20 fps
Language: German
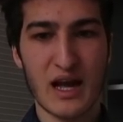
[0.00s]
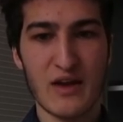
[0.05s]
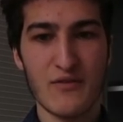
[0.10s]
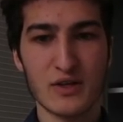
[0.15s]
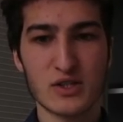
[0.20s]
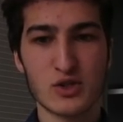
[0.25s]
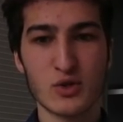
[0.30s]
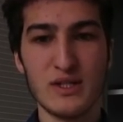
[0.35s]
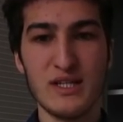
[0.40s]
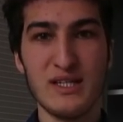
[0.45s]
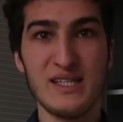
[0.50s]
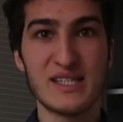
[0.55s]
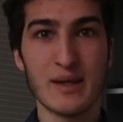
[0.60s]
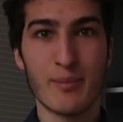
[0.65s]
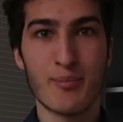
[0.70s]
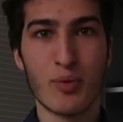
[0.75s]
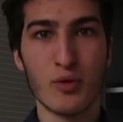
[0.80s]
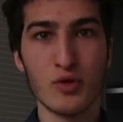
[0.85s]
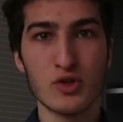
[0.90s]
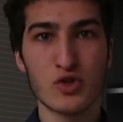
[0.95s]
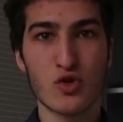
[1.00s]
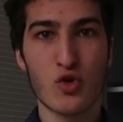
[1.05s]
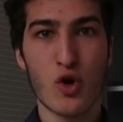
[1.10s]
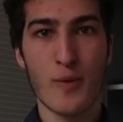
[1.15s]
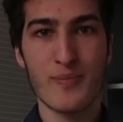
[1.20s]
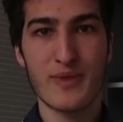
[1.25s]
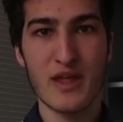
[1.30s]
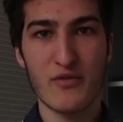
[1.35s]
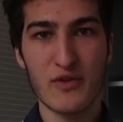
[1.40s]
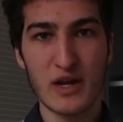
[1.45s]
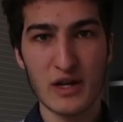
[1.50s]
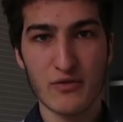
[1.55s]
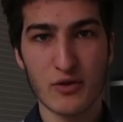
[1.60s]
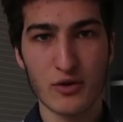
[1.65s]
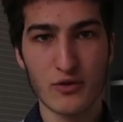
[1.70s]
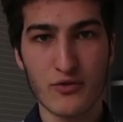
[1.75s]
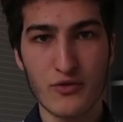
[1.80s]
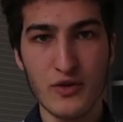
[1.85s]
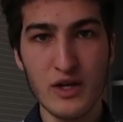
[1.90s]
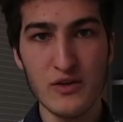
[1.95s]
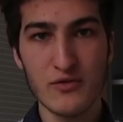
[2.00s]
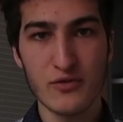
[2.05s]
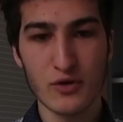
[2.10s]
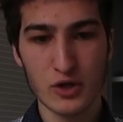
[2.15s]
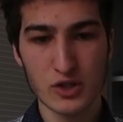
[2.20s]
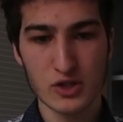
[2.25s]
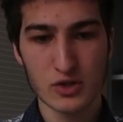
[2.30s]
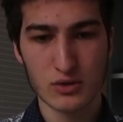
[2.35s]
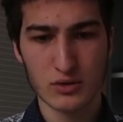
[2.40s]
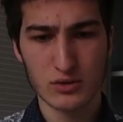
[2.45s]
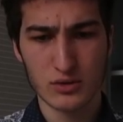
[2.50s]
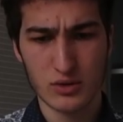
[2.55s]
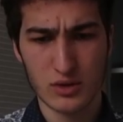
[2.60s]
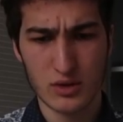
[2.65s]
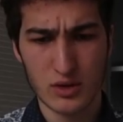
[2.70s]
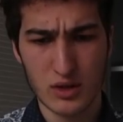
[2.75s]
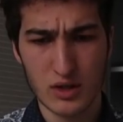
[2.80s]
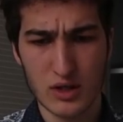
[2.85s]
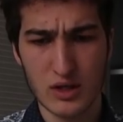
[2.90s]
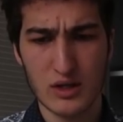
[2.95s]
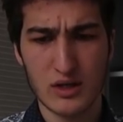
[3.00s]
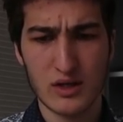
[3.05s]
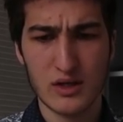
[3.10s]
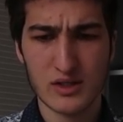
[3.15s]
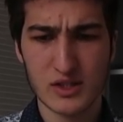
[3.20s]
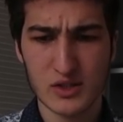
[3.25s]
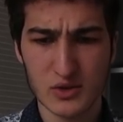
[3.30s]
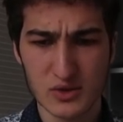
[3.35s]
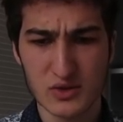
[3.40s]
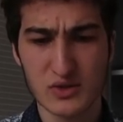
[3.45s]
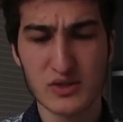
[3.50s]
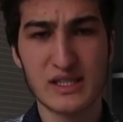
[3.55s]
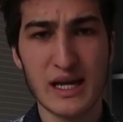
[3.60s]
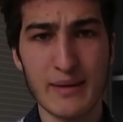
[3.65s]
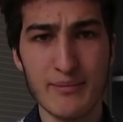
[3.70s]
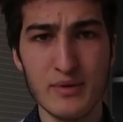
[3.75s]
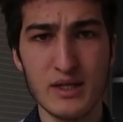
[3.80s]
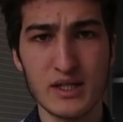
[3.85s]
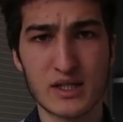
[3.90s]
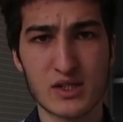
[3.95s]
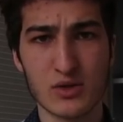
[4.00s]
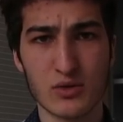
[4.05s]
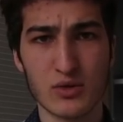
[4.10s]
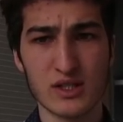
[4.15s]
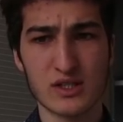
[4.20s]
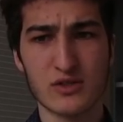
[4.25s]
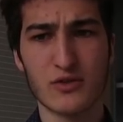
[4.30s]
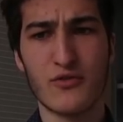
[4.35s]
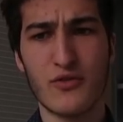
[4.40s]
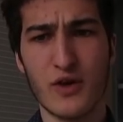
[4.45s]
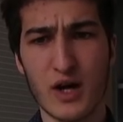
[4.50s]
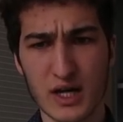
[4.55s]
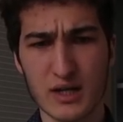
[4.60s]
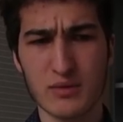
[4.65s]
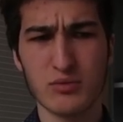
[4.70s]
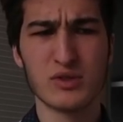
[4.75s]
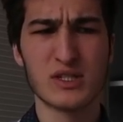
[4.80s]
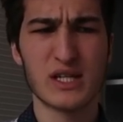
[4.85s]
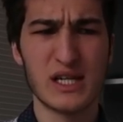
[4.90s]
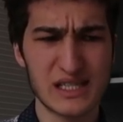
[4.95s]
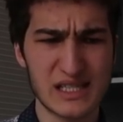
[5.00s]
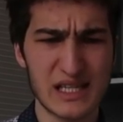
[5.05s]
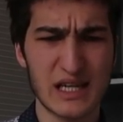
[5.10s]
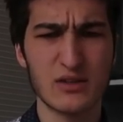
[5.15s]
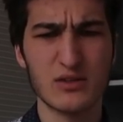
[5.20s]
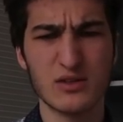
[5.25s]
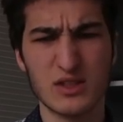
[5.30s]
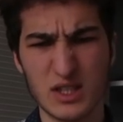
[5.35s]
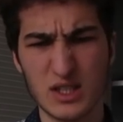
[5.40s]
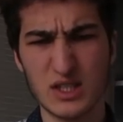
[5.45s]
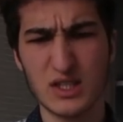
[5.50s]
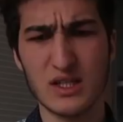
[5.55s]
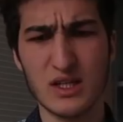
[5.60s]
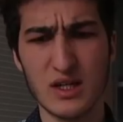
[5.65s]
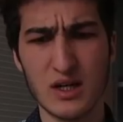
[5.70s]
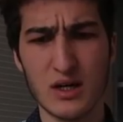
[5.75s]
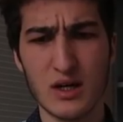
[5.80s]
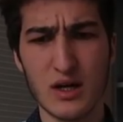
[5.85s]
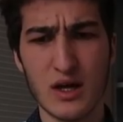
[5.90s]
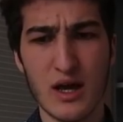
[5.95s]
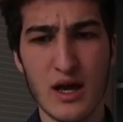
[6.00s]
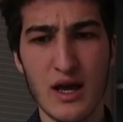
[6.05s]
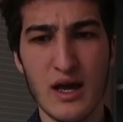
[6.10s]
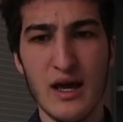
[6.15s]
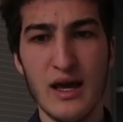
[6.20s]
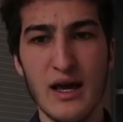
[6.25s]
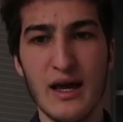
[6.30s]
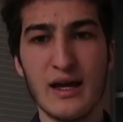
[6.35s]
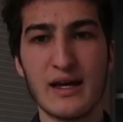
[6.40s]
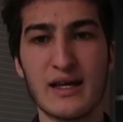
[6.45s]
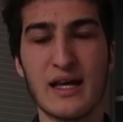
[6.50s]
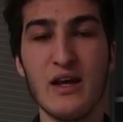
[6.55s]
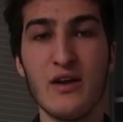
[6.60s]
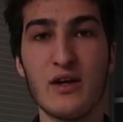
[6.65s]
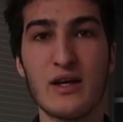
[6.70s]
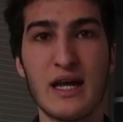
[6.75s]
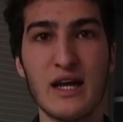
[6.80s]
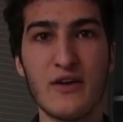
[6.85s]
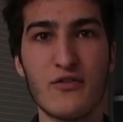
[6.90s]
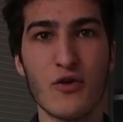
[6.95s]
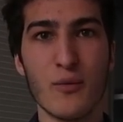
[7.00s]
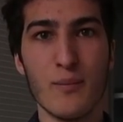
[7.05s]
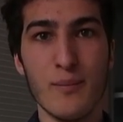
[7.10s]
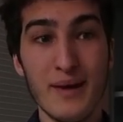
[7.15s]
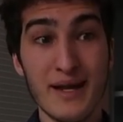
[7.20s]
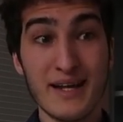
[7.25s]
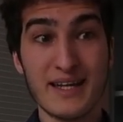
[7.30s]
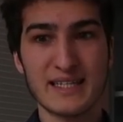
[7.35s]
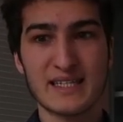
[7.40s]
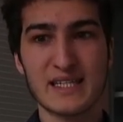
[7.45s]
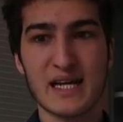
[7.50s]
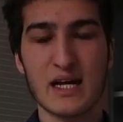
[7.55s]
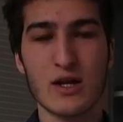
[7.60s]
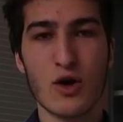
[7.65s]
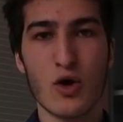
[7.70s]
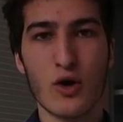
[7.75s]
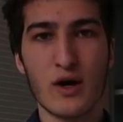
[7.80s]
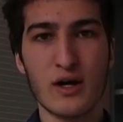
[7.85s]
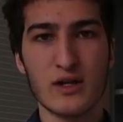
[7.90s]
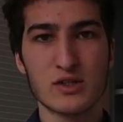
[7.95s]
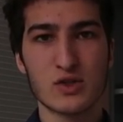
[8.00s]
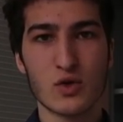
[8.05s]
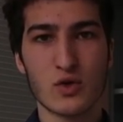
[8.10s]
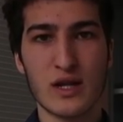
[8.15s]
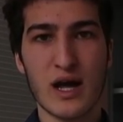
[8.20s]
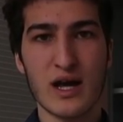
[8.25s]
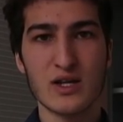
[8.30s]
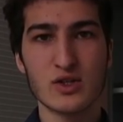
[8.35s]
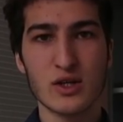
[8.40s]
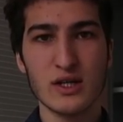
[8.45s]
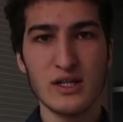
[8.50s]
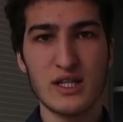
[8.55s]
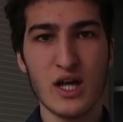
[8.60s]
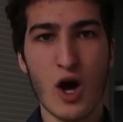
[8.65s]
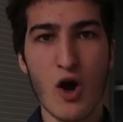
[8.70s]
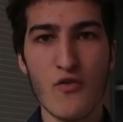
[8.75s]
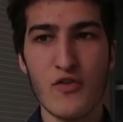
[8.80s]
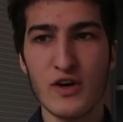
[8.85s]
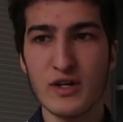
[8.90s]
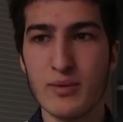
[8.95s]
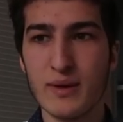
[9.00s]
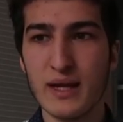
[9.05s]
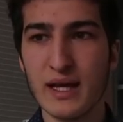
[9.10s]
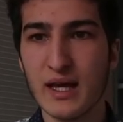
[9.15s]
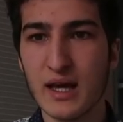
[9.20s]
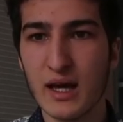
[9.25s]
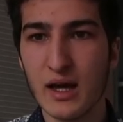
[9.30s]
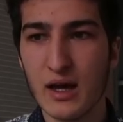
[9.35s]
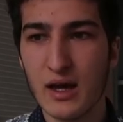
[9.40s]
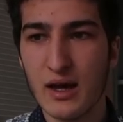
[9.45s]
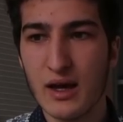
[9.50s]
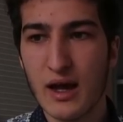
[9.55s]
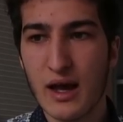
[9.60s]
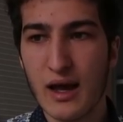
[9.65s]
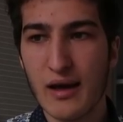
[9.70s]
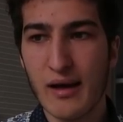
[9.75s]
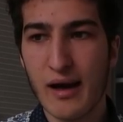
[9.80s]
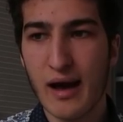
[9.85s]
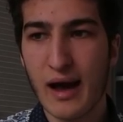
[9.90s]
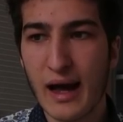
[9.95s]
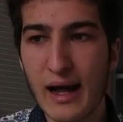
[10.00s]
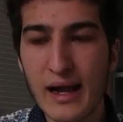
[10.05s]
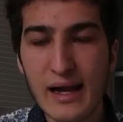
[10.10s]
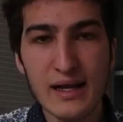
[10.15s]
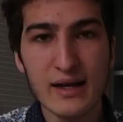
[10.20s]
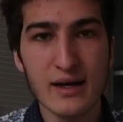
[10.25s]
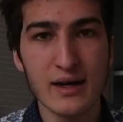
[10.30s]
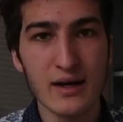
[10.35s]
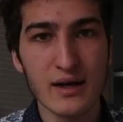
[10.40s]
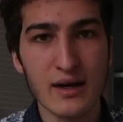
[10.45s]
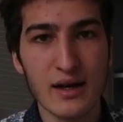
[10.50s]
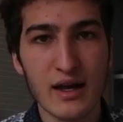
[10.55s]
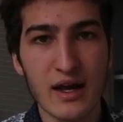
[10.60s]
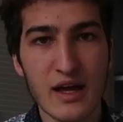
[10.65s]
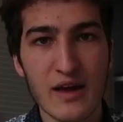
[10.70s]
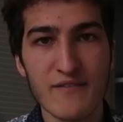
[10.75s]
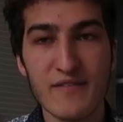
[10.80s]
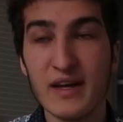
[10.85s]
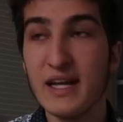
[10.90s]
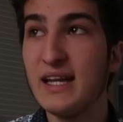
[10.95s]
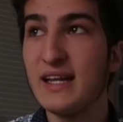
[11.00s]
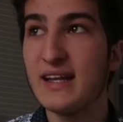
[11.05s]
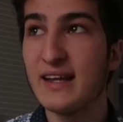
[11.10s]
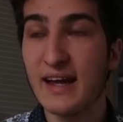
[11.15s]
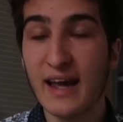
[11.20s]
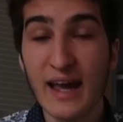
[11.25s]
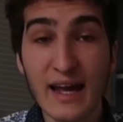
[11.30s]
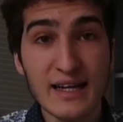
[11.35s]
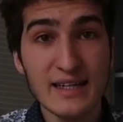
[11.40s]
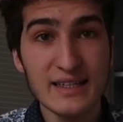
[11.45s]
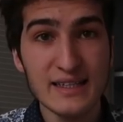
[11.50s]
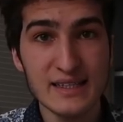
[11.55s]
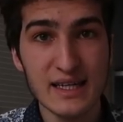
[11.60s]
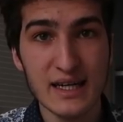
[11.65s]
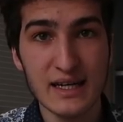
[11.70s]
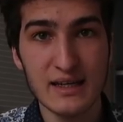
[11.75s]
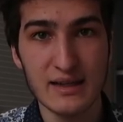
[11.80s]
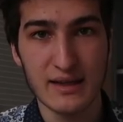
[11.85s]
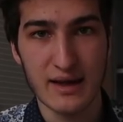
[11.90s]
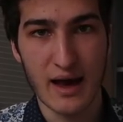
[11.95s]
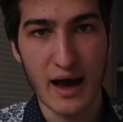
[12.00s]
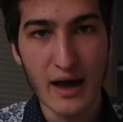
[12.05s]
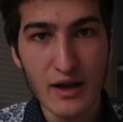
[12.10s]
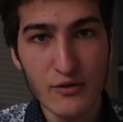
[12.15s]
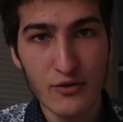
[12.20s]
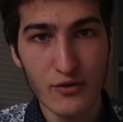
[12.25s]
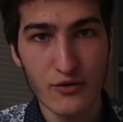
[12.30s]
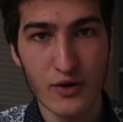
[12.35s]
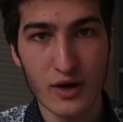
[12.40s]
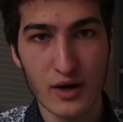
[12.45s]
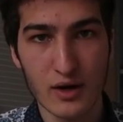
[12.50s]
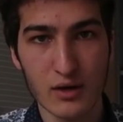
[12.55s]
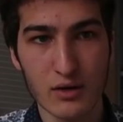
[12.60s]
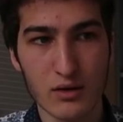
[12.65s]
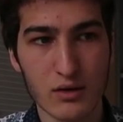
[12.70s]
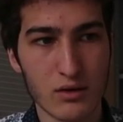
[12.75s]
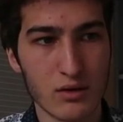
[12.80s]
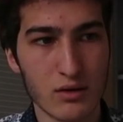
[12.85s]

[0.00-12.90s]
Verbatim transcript: einfach so richtig dieser Buskorb, der vielleicht von vielen von euch so, uh, so zusammengezogen ist, so fuck, ich muss alles lernen und na, na, na ging, geht für mich jetzt gerade auch so da so richtig auf, weil ich mir denke, Alter, wenn ich rechtzeitig anfange,